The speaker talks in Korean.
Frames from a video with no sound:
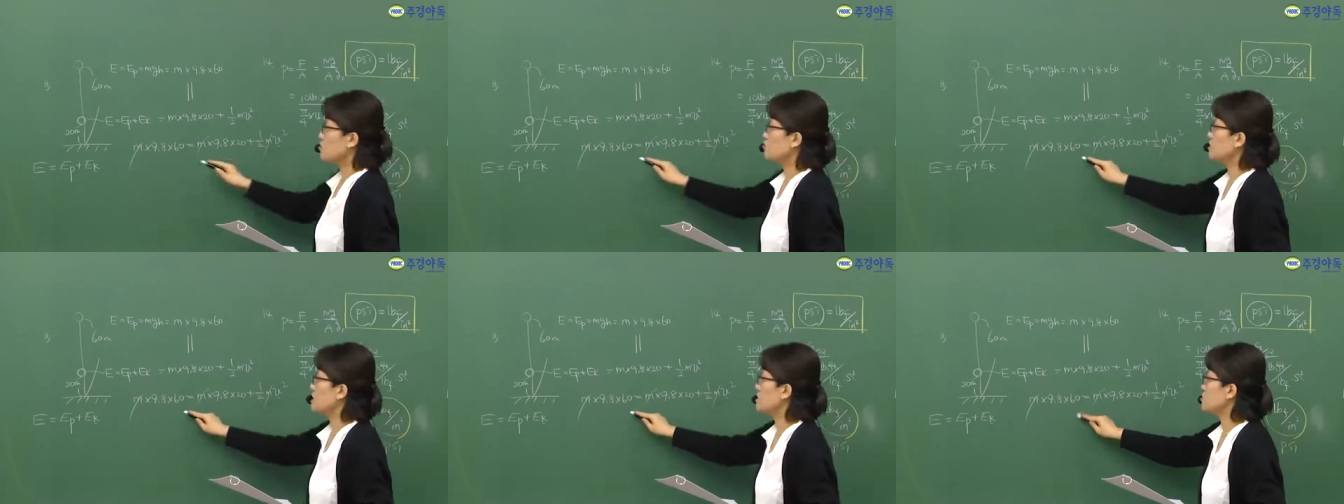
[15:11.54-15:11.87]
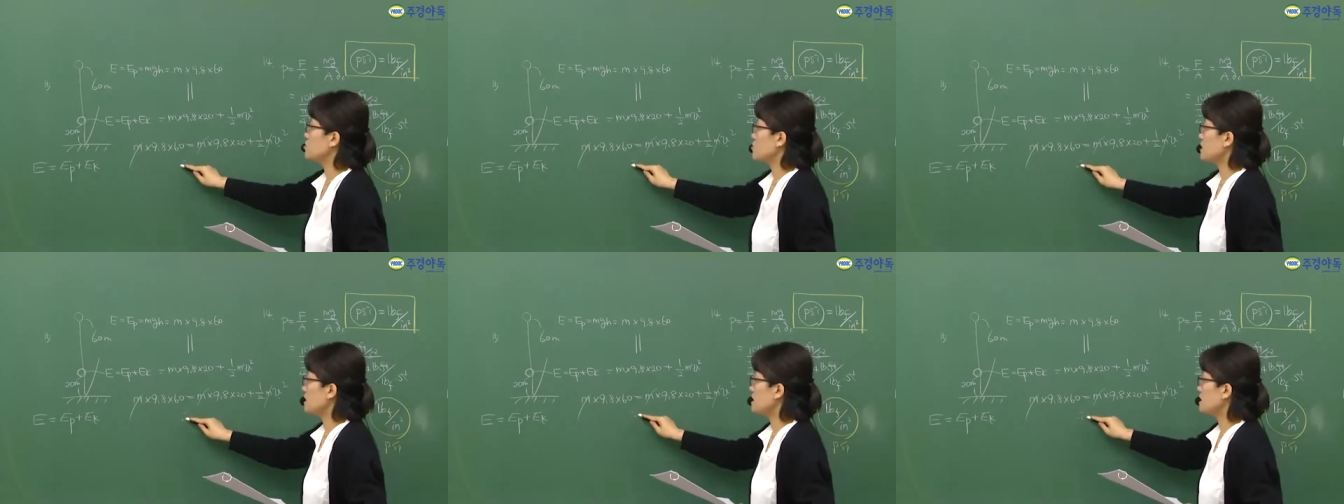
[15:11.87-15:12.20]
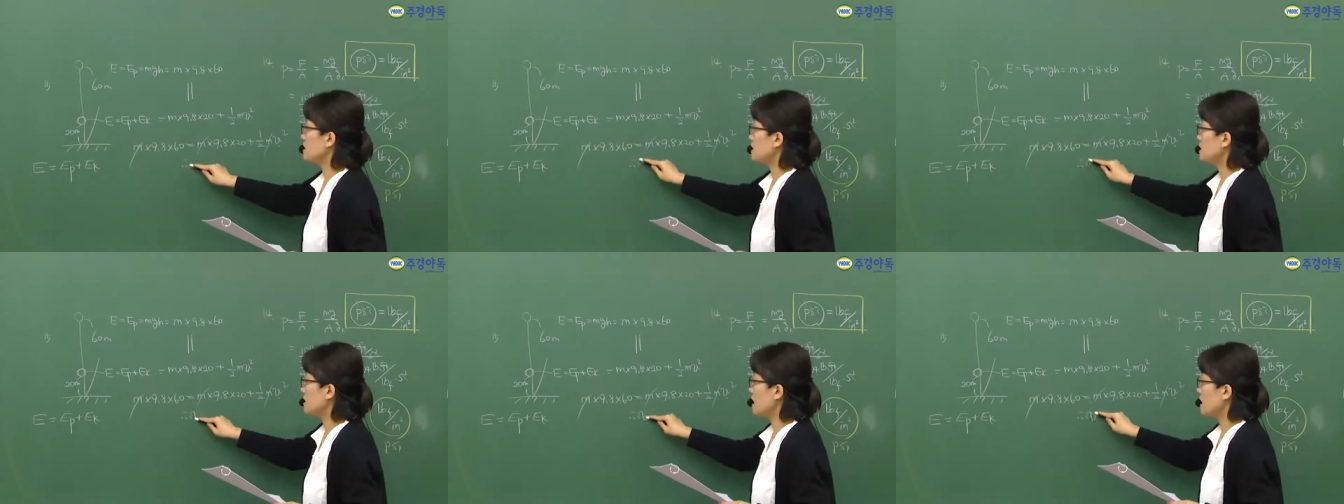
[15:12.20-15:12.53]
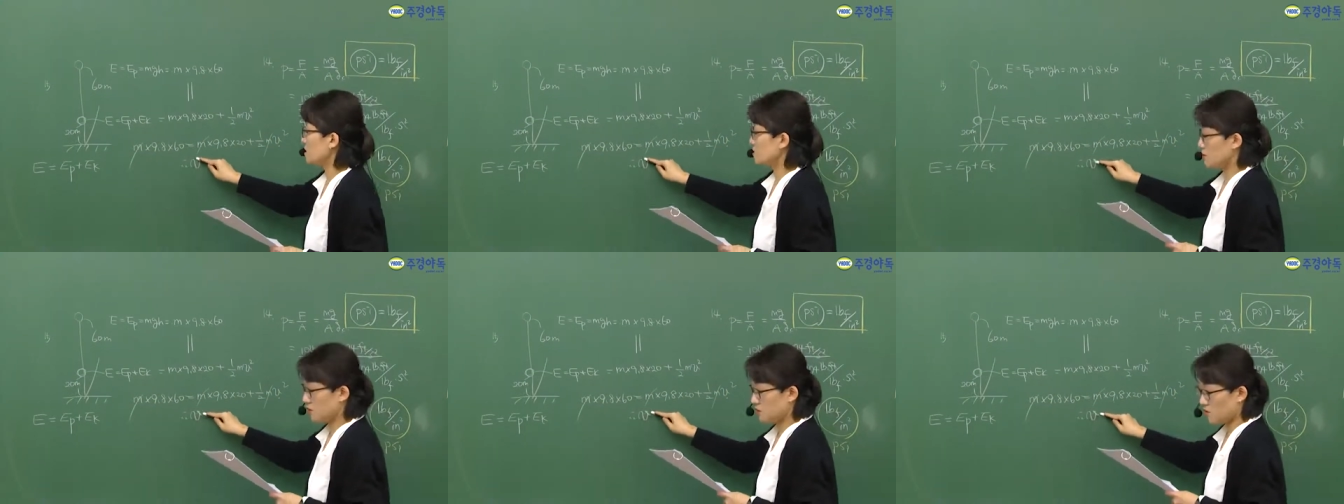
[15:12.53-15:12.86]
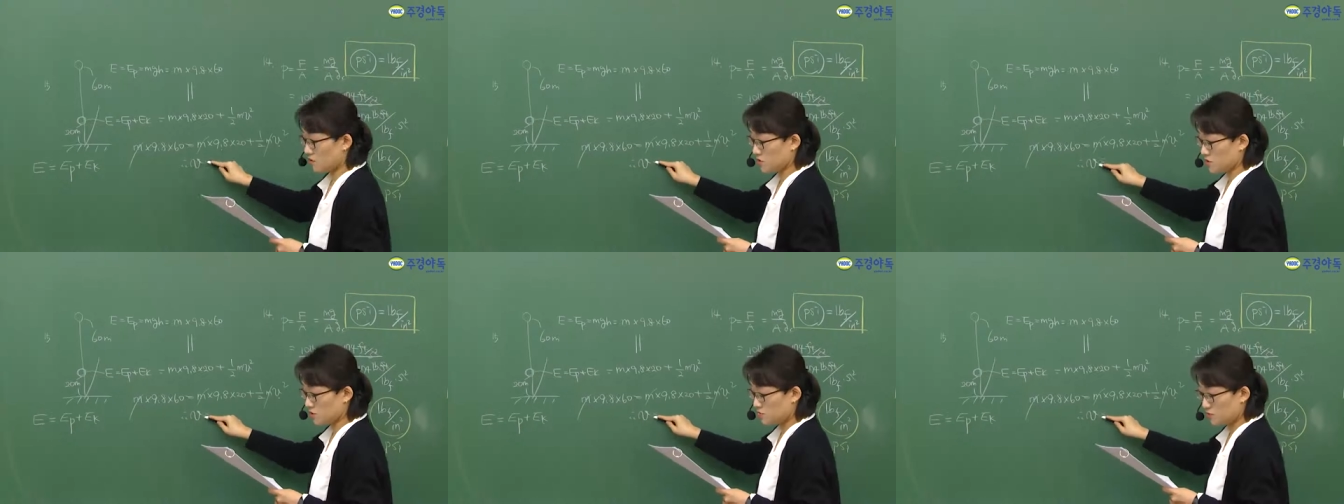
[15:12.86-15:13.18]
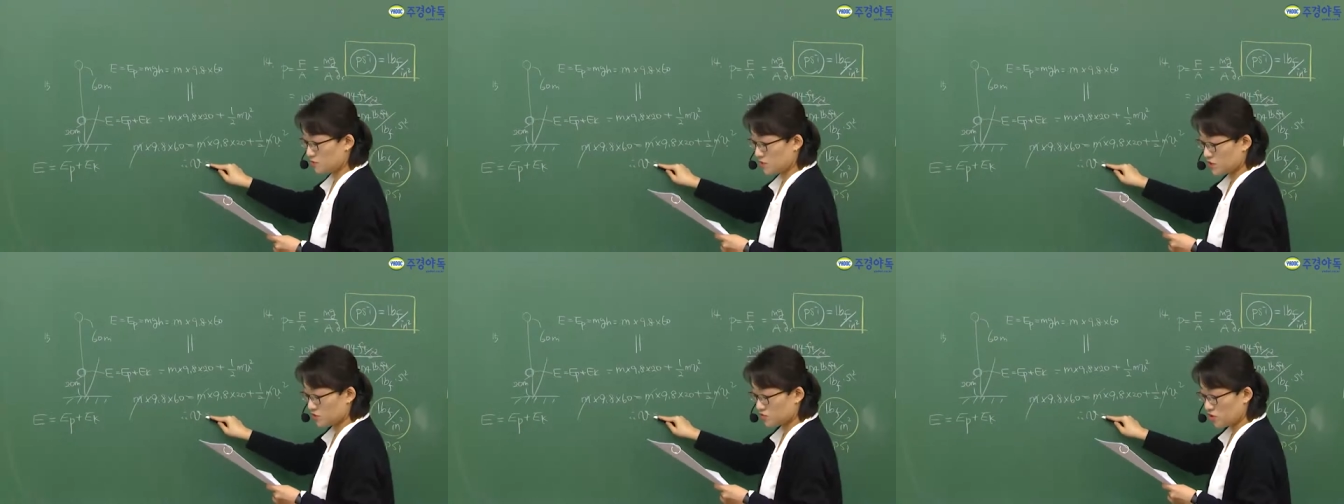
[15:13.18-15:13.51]
구할 수가 있겠다. 여기서
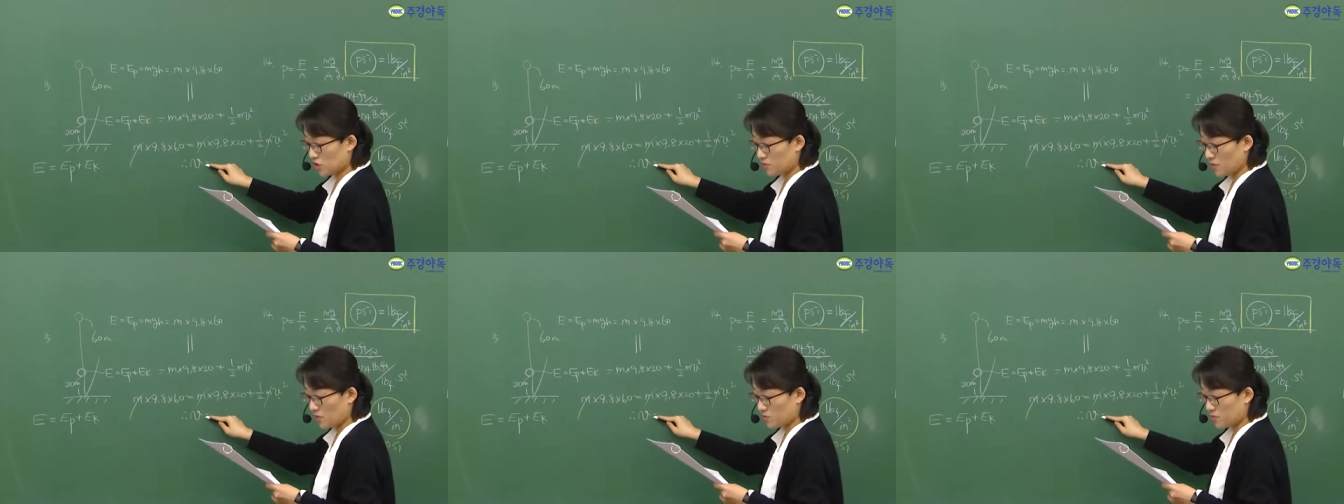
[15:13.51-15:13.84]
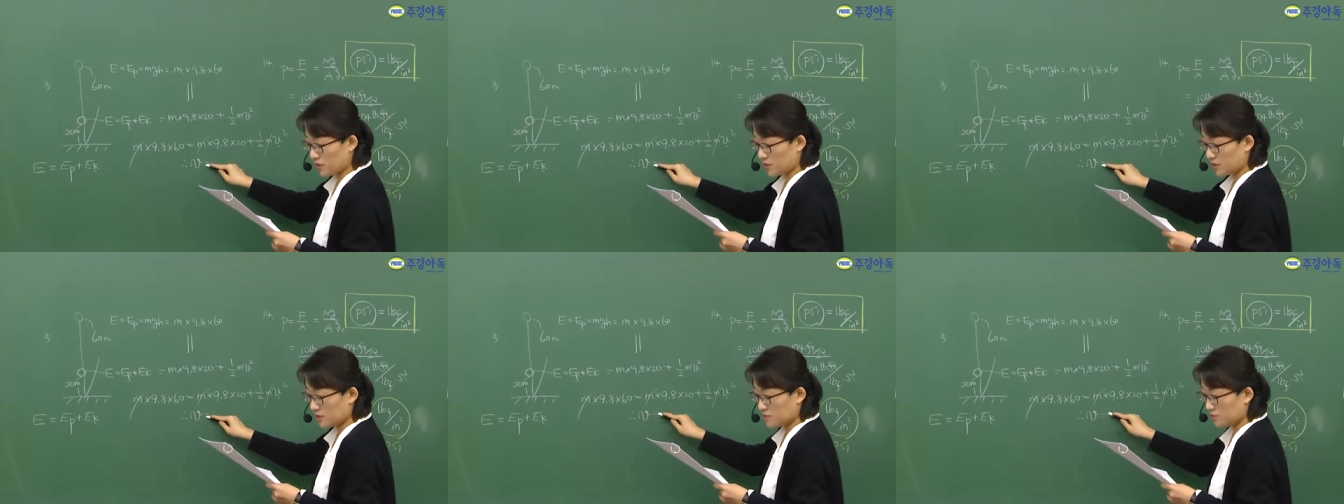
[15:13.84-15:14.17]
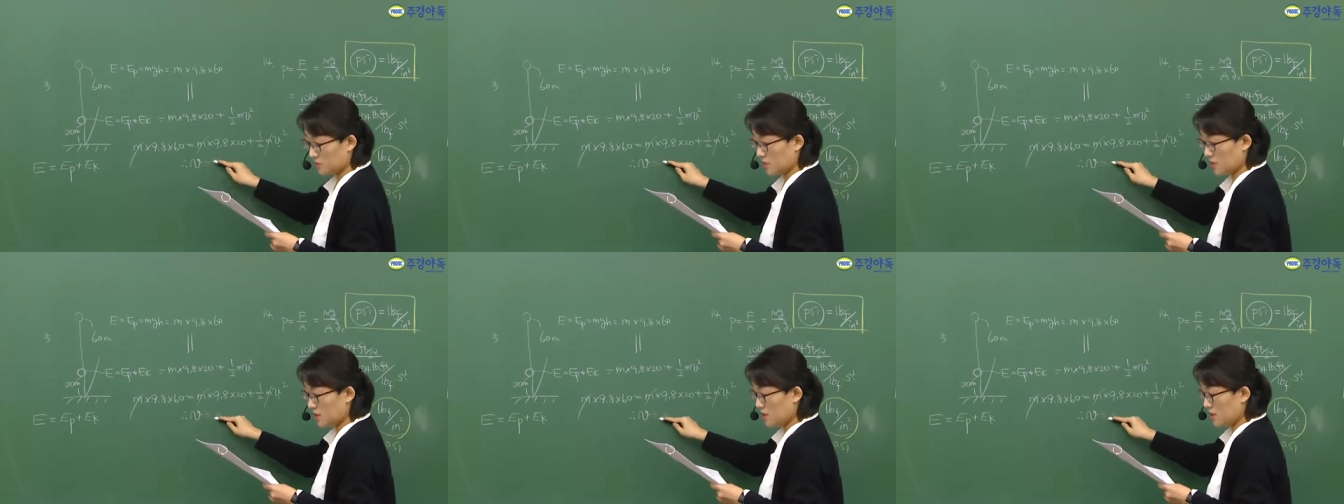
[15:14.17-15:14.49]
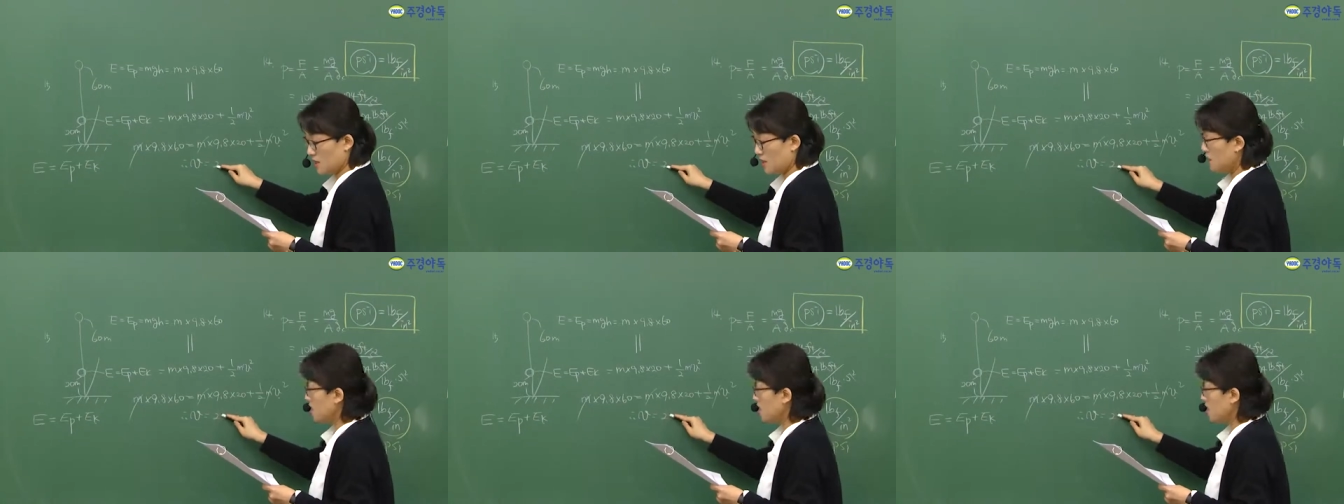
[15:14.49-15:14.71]
v를 구하면 얼마가 나온다?